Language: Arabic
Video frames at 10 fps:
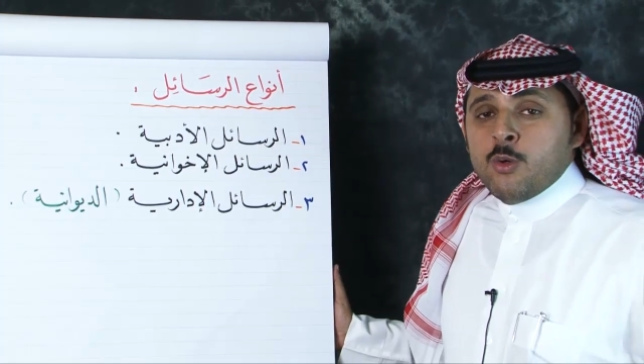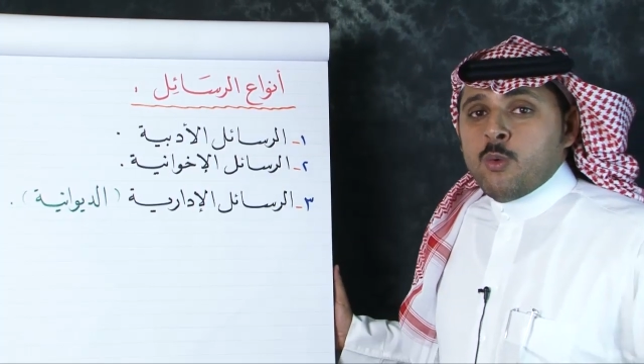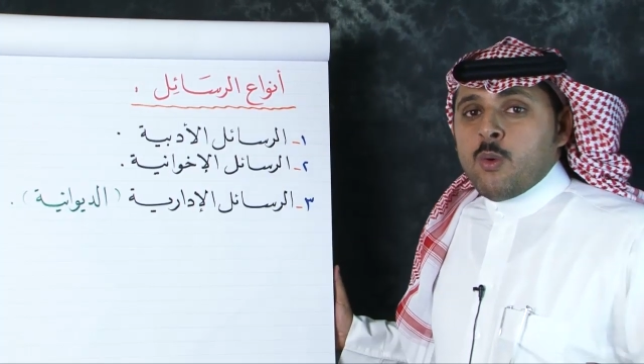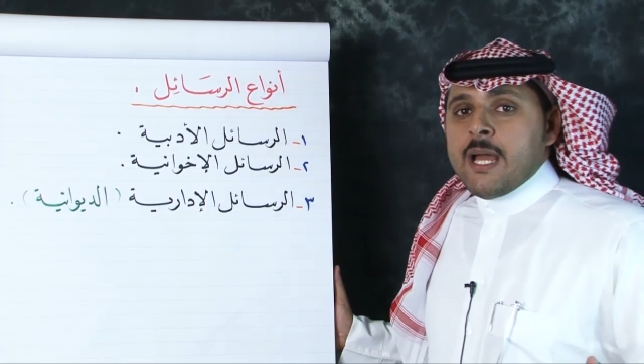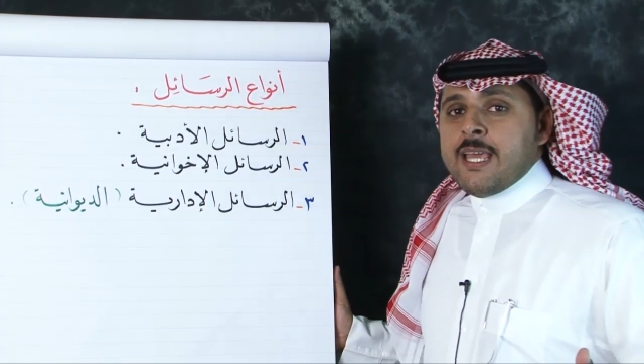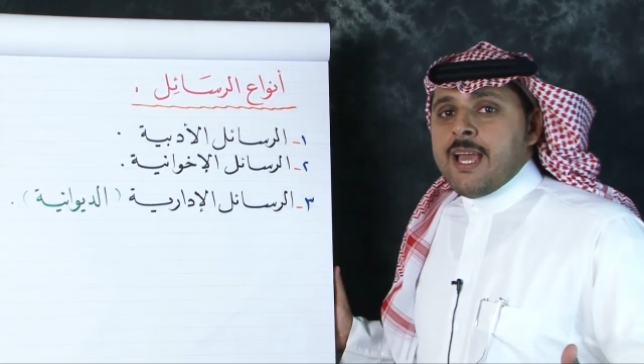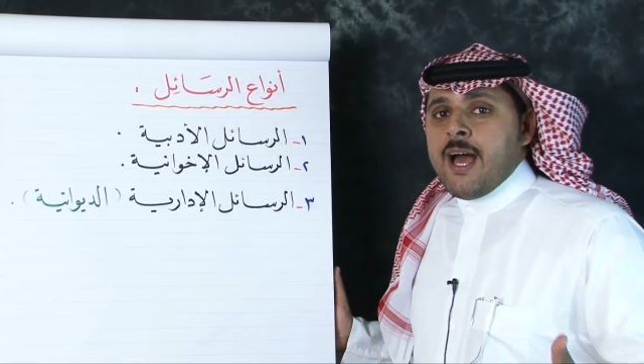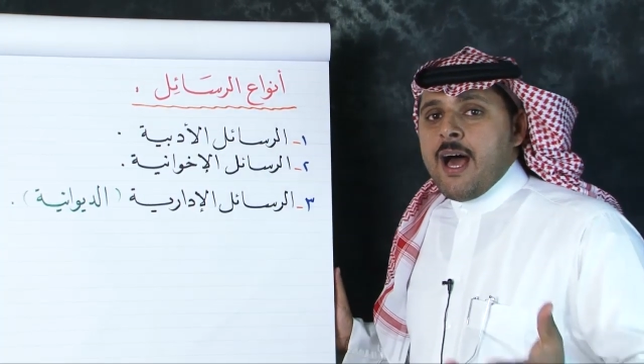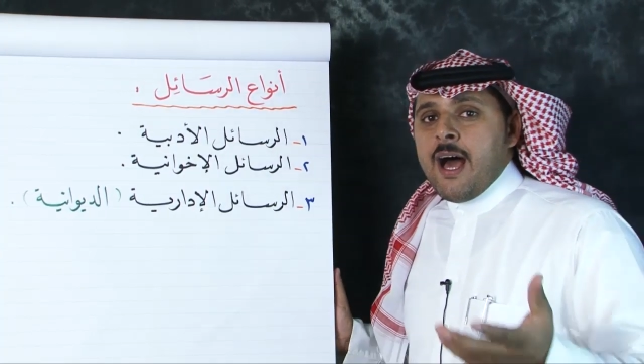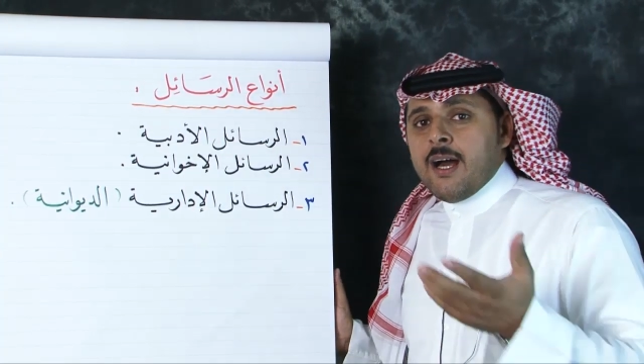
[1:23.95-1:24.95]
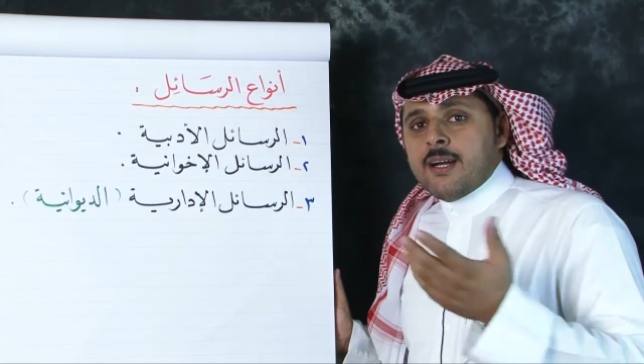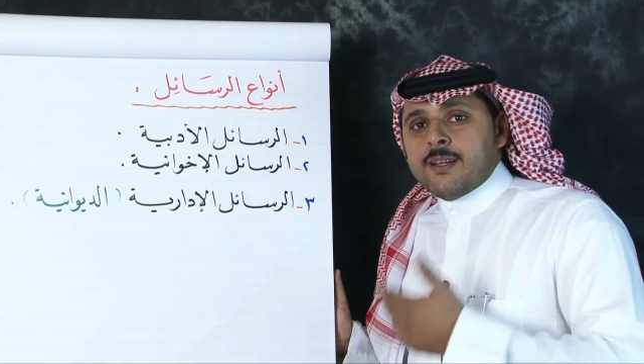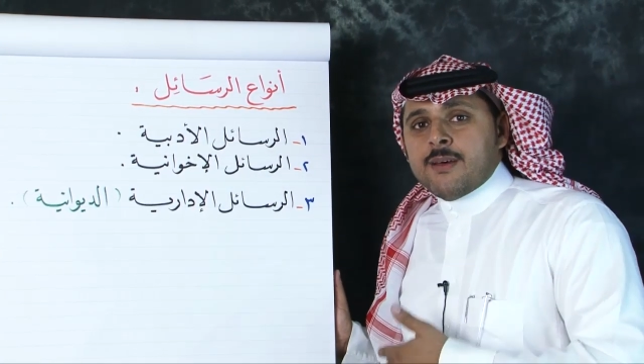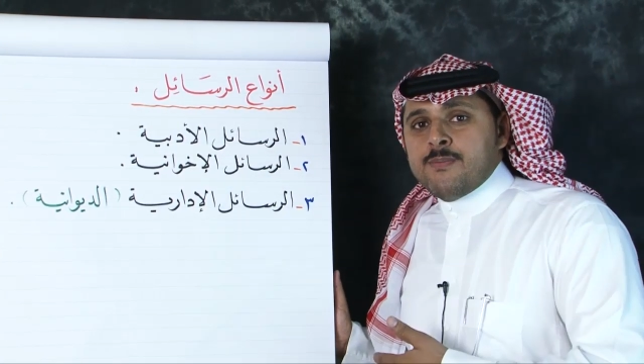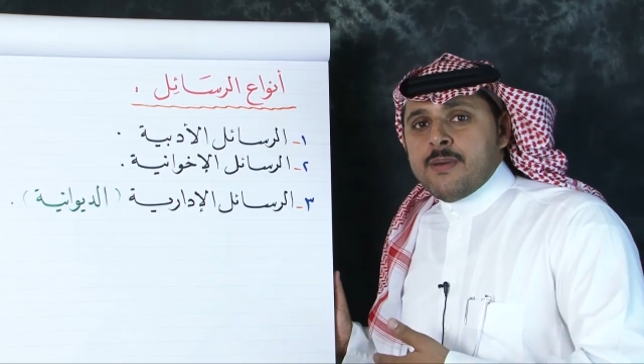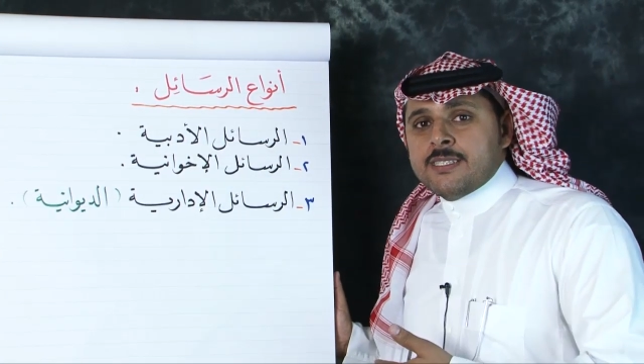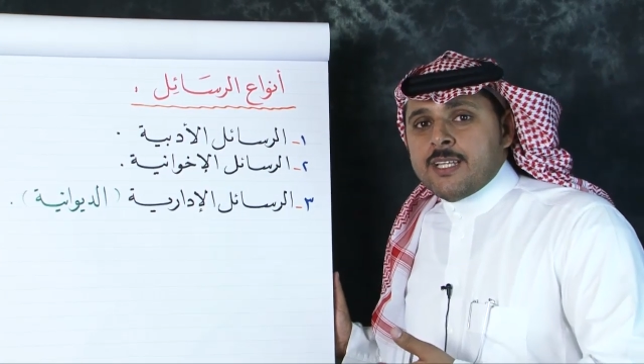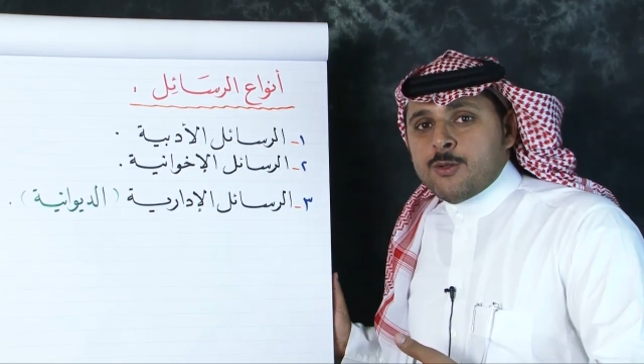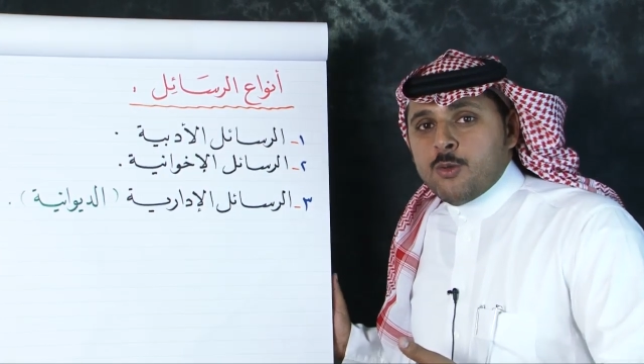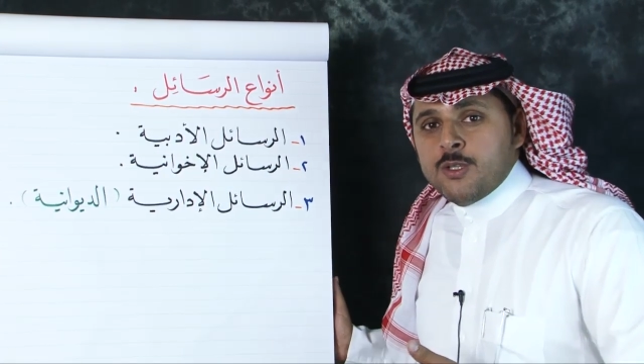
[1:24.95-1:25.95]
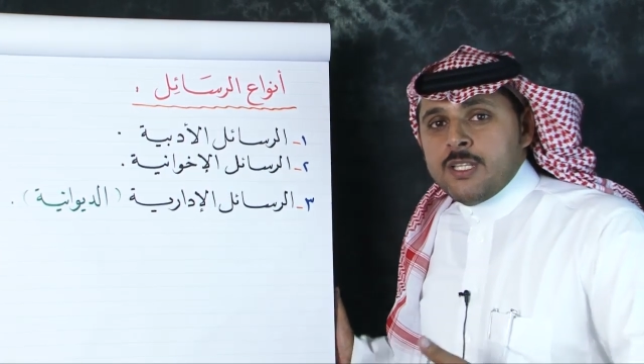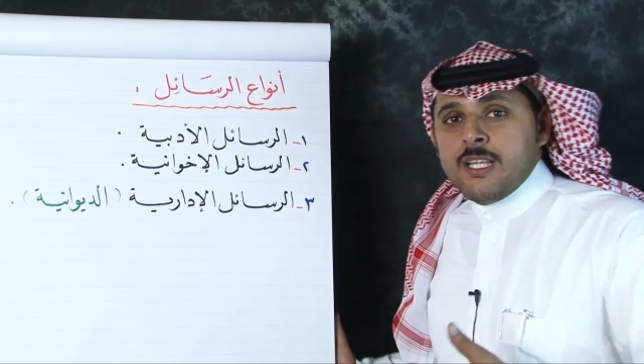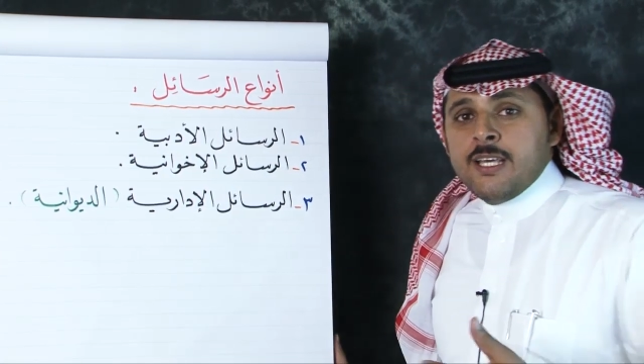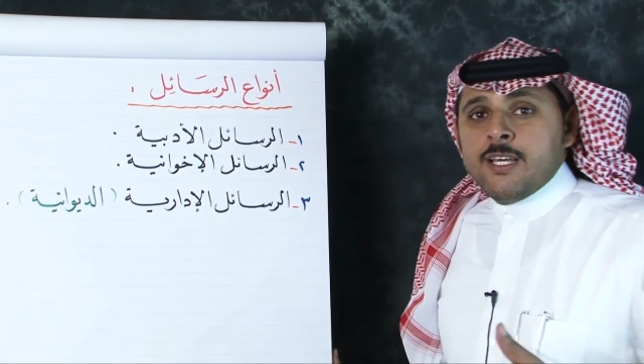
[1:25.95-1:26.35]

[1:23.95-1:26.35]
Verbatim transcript: وهي أقرب ما تكون